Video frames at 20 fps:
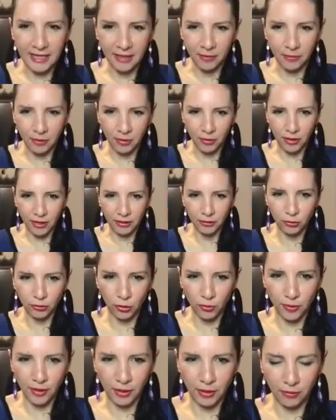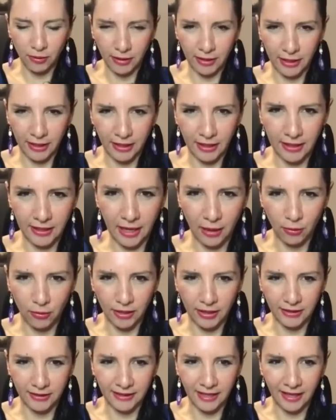Y bueno, ya estoy viendo aquí, ya
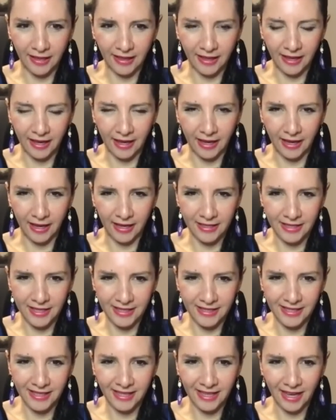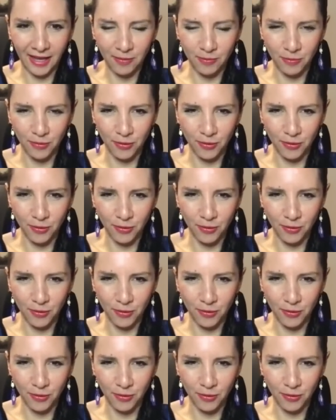conectada a Jessica.